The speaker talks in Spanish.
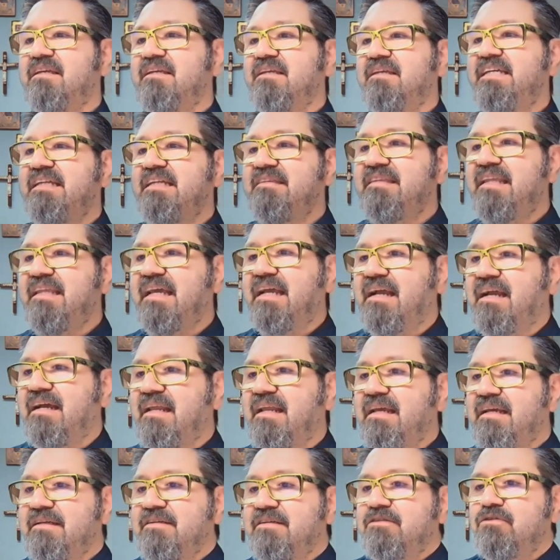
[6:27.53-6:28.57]
¿quién te
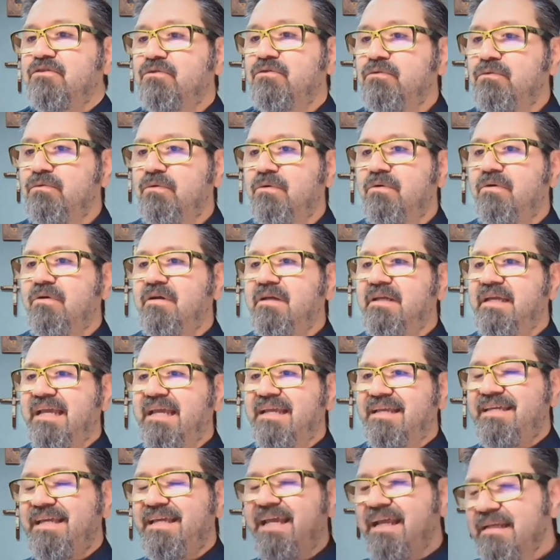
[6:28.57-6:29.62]
crees tú?
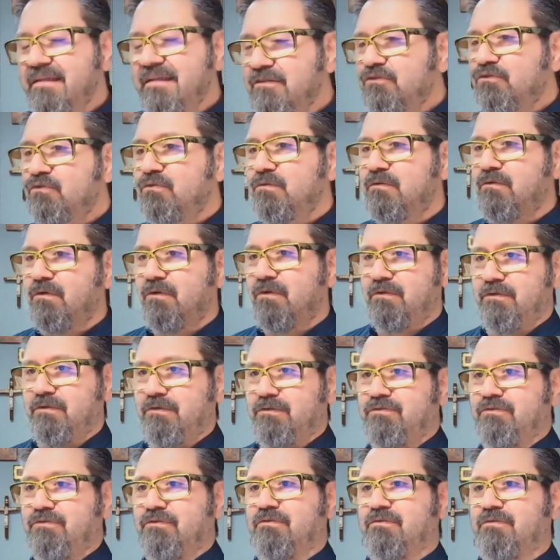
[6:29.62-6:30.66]
¿Qué quieres tú con
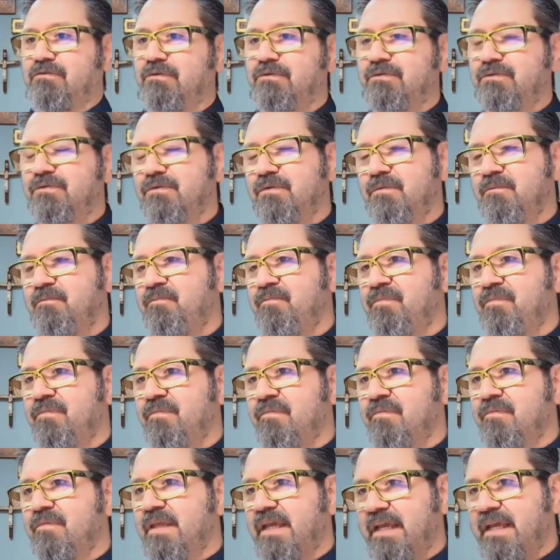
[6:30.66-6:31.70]
nosotros?
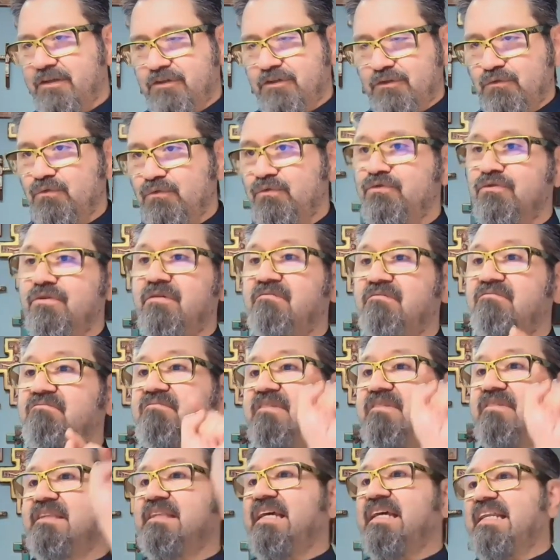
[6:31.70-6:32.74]
Jesús
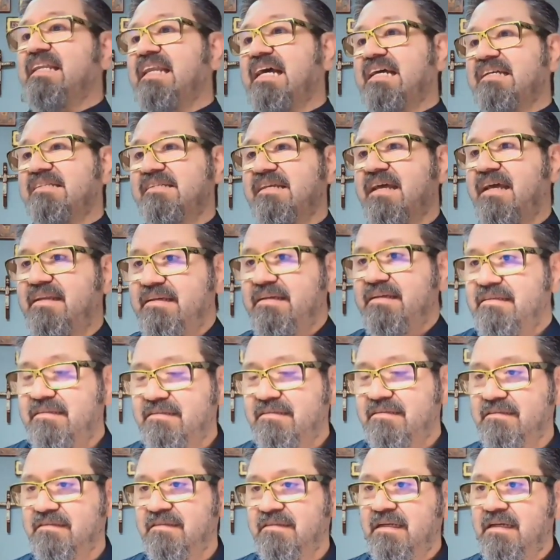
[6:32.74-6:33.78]
de Nazaret.
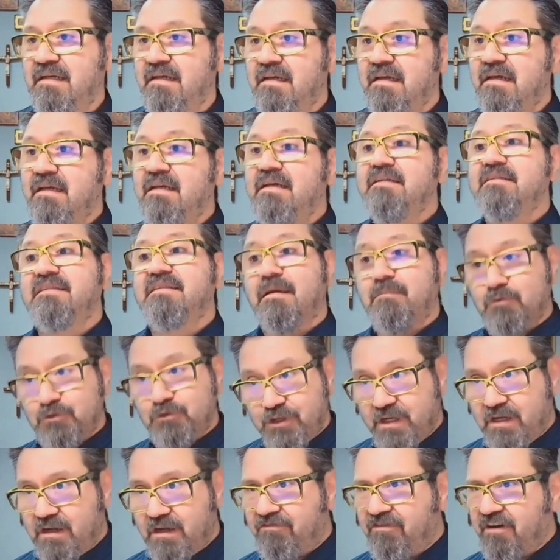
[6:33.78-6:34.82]
Estamos
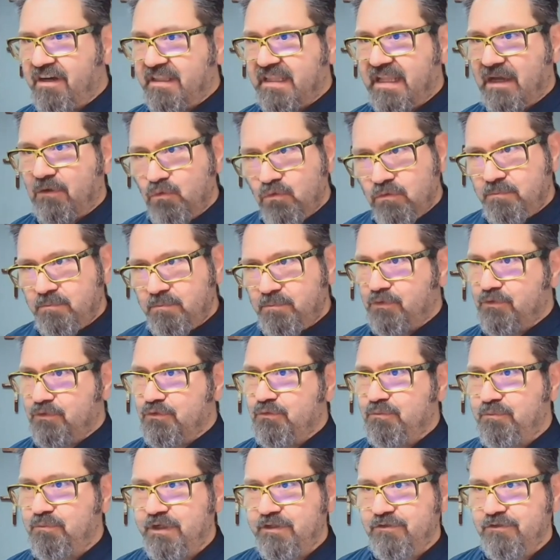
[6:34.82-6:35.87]
en Cafarnaún, por
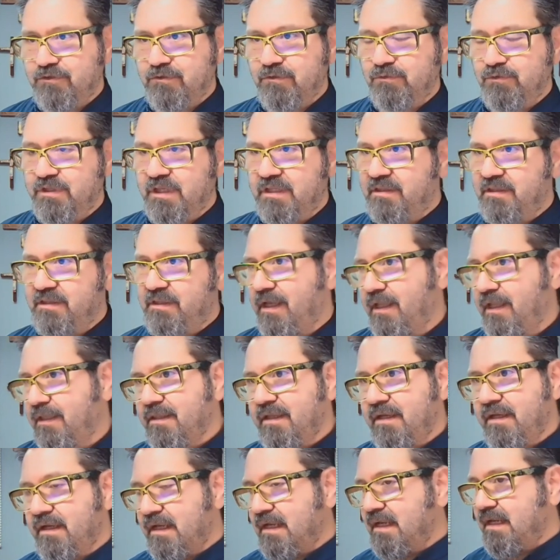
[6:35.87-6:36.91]
supuesto, usted
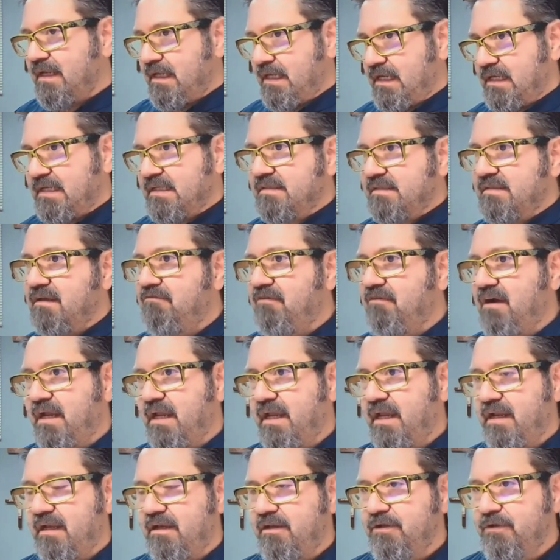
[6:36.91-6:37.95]
entiende, en este
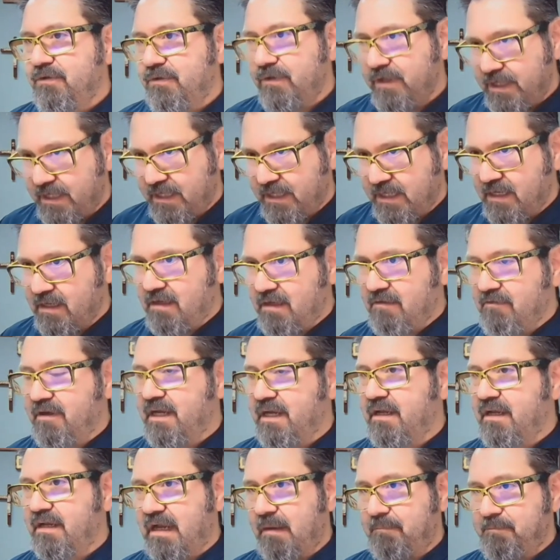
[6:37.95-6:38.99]
Evangelio, en
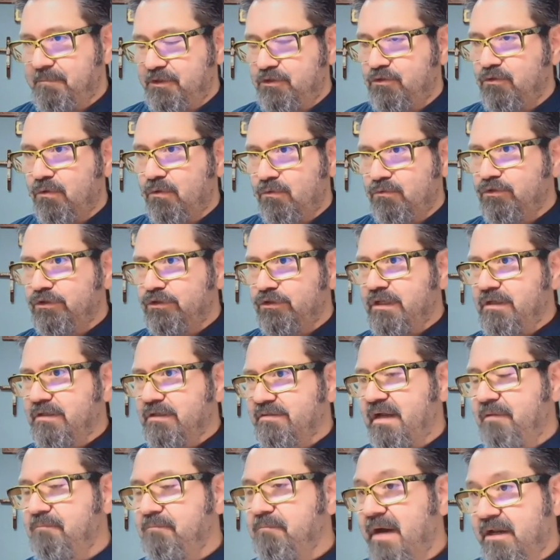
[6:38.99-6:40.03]
el capítulo 1 de
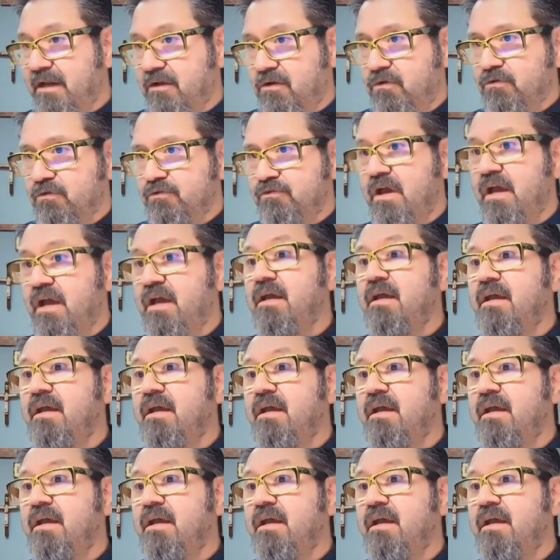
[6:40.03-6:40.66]
San Marcos,